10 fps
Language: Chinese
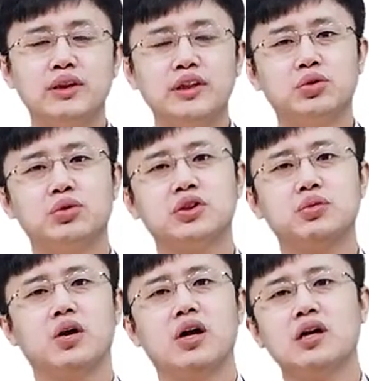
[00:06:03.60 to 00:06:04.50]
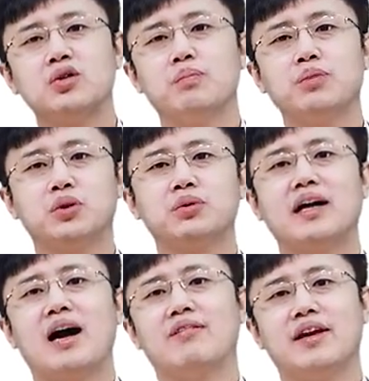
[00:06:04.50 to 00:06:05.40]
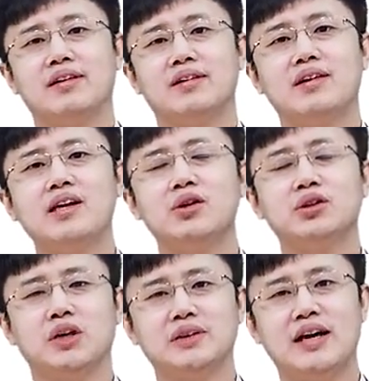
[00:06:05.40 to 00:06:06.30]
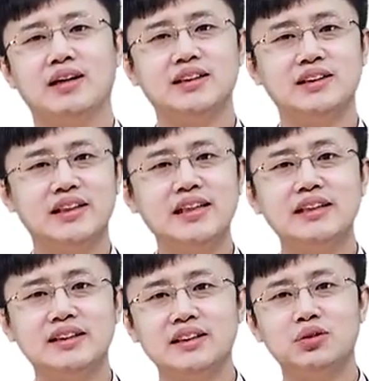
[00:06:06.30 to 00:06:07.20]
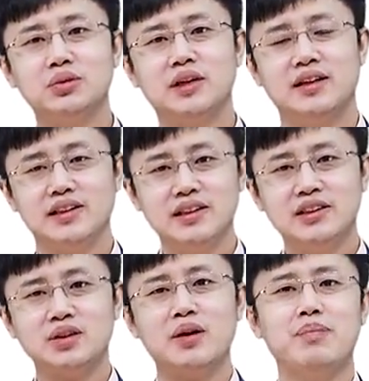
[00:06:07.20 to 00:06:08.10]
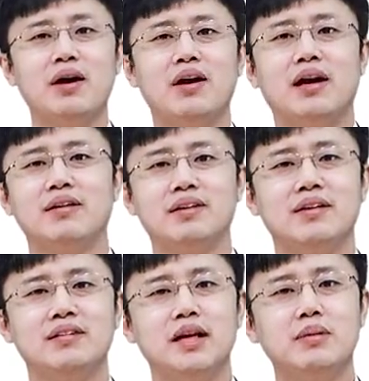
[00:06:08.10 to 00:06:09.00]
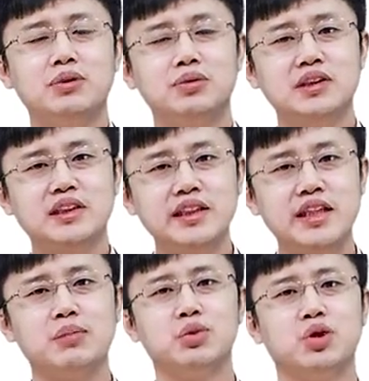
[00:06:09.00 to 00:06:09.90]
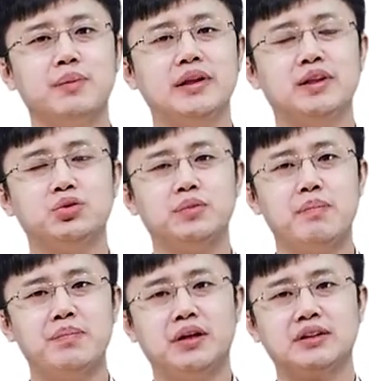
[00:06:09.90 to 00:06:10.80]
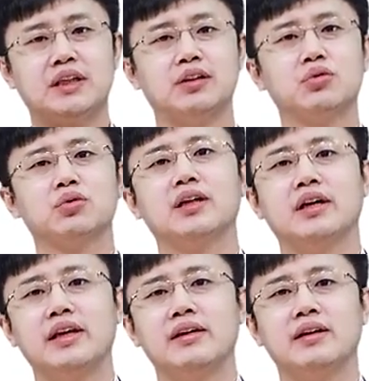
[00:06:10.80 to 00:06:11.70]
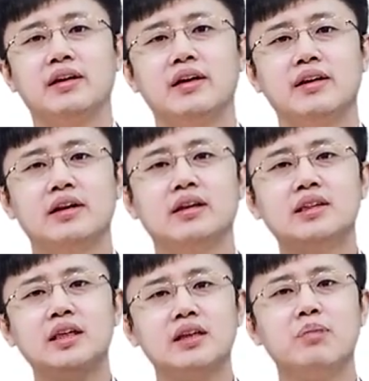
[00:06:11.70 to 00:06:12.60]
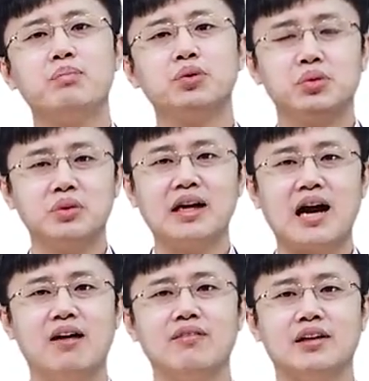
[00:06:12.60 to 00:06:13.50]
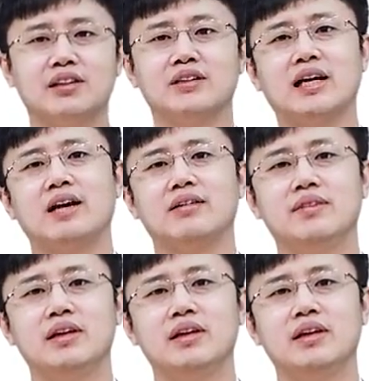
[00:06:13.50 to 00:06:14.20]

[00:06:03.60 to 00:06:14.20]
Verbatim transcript: 果你从事过各种不同的岗位，各有挑战，而且你的业绩记录呢一直都很漂亮，那么就能进一步说明你具备比较强的工作能力，能胜任不同的岗位和挑战了。